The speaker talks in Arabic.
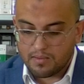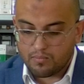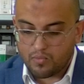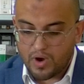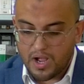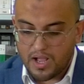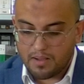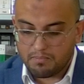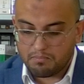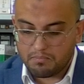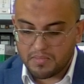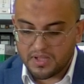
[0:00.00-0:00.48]

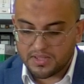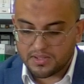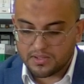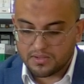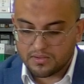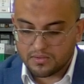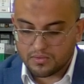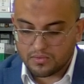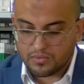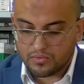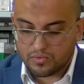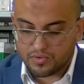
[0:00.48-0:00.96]
محمد
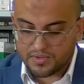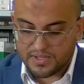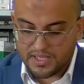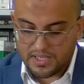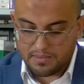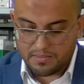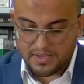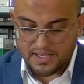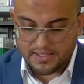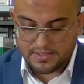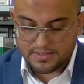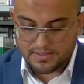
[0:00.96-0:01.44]

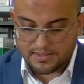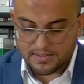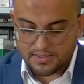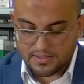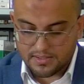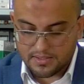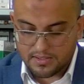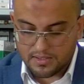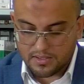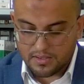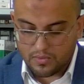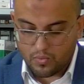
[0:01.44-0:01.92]
قصيبات
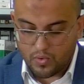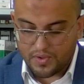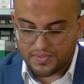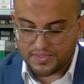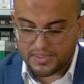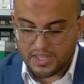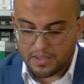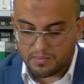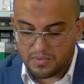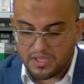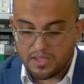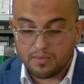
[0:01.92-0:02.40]

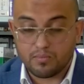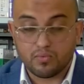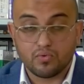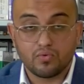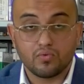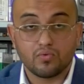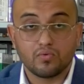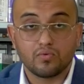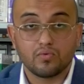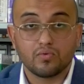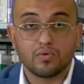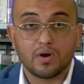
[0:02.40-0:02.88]

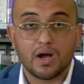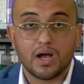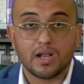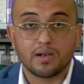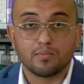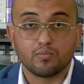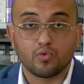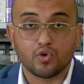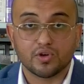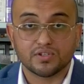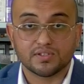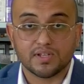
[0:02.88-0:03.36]
والطبيب
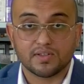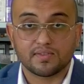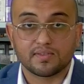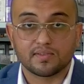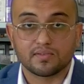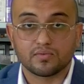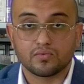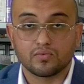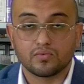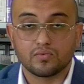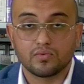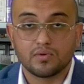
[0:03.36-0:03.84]

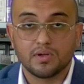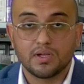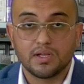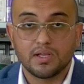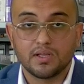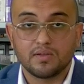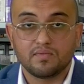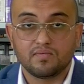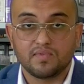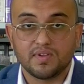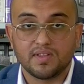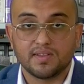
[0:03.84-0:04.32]
المختص
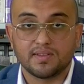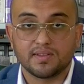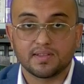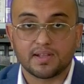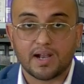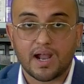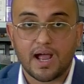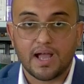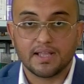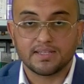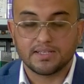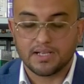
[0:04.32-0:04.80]
في
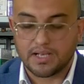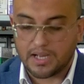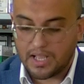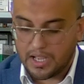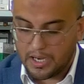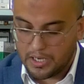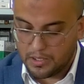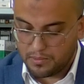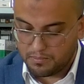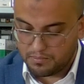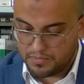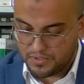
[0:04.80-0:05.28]
زراعة
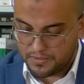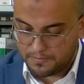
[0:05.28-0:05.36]
القلب